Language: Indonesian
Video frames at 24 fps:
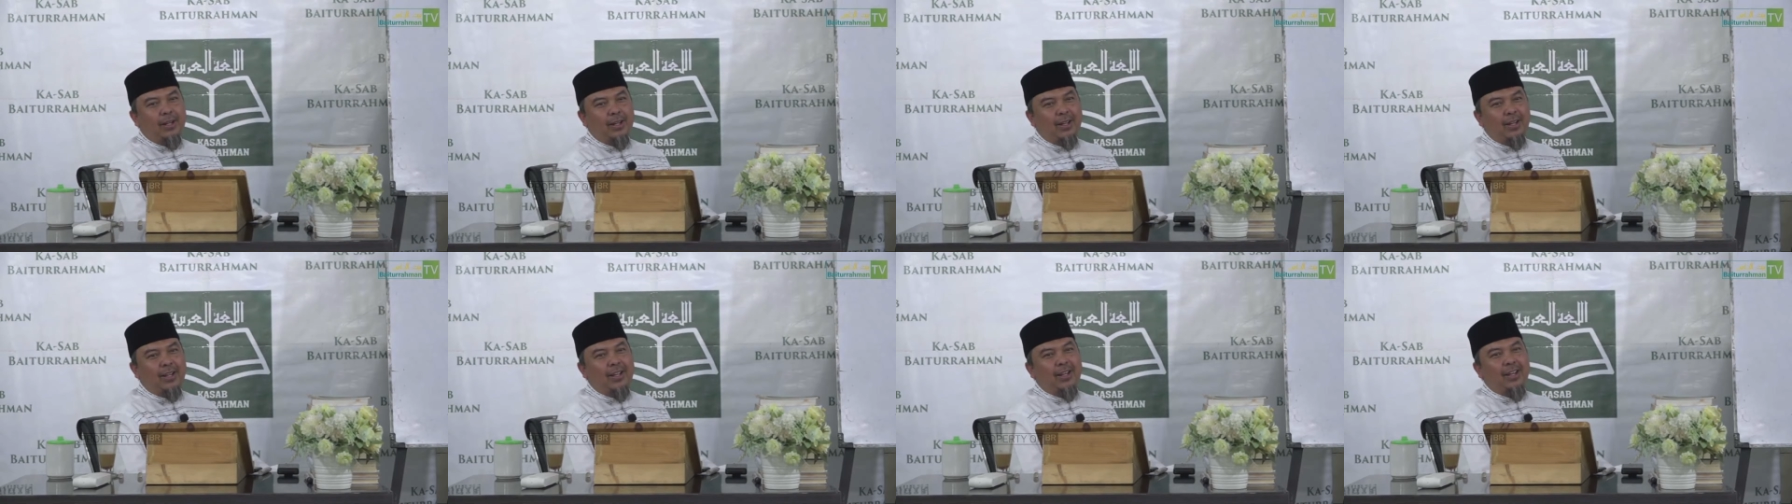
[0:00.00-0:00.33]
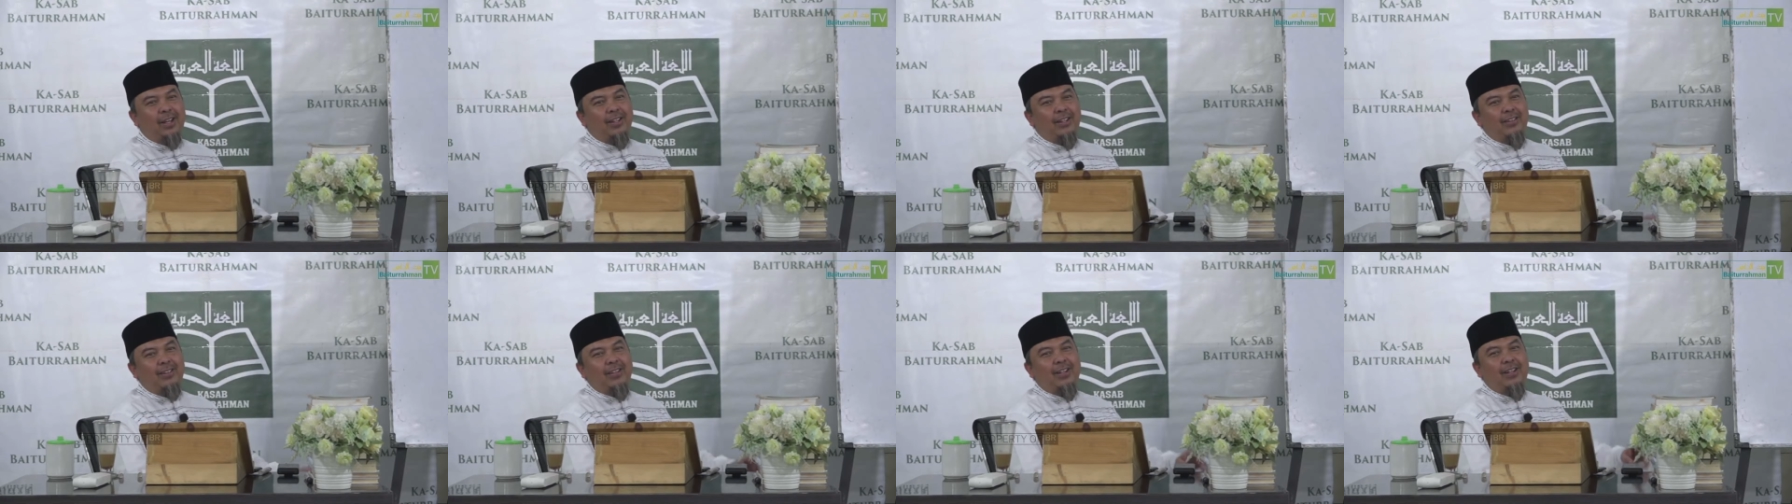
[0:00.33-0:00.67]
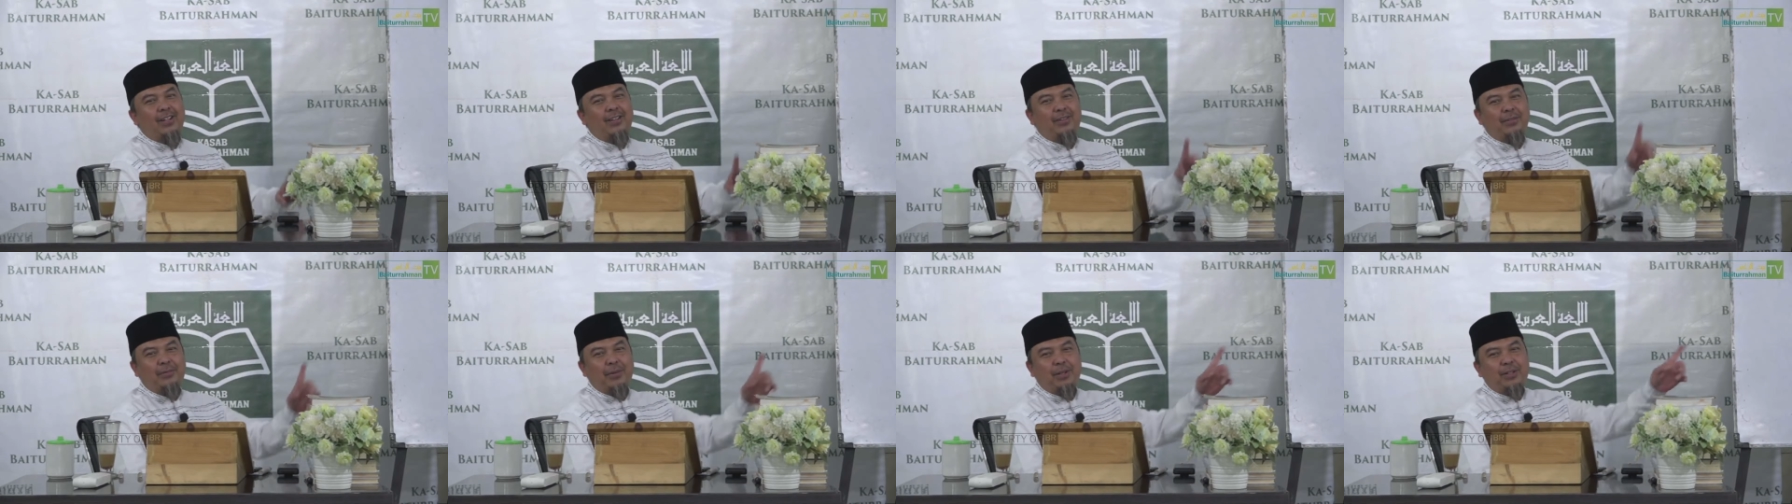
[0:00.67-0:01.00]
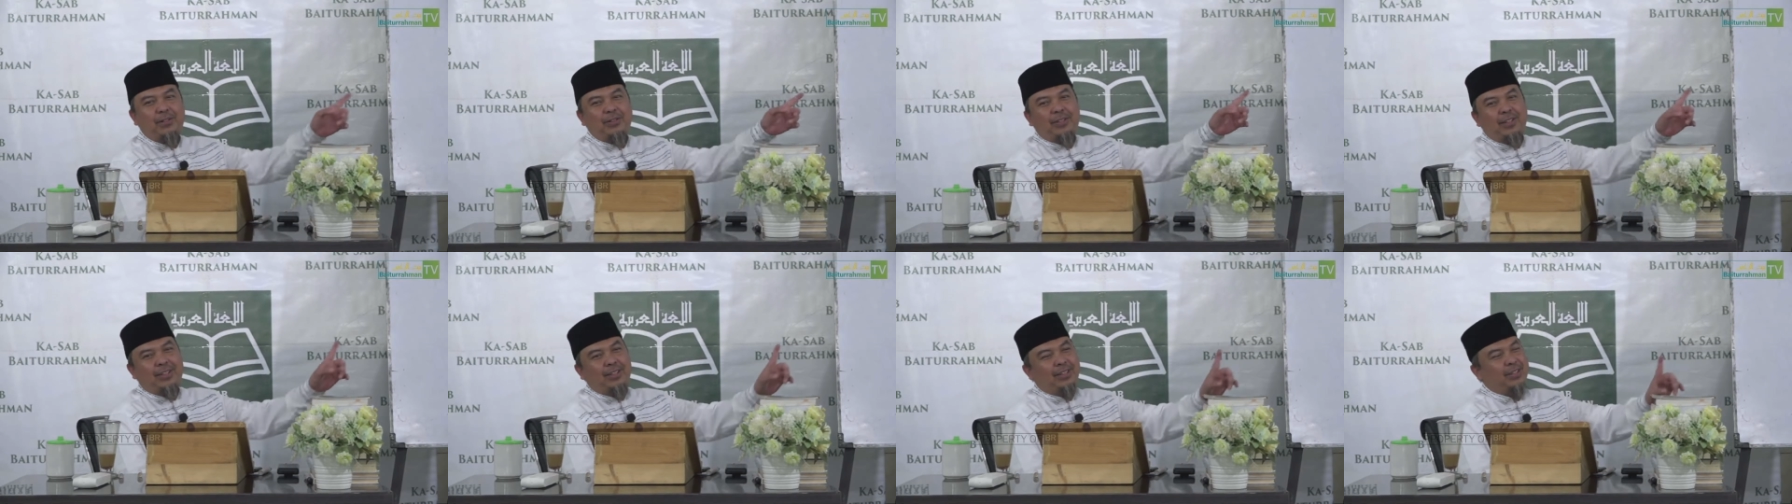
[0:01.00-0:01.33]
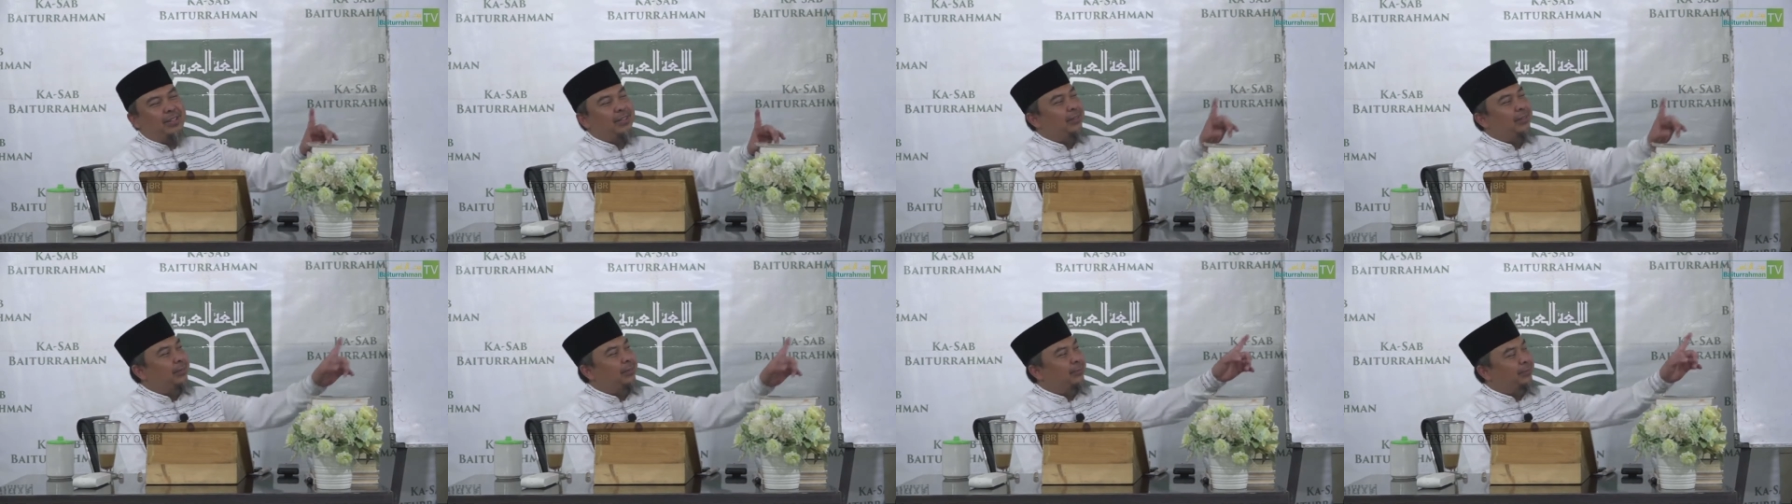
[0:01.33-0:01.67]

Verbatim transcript: Nah, itu kan itu masuk ke situ.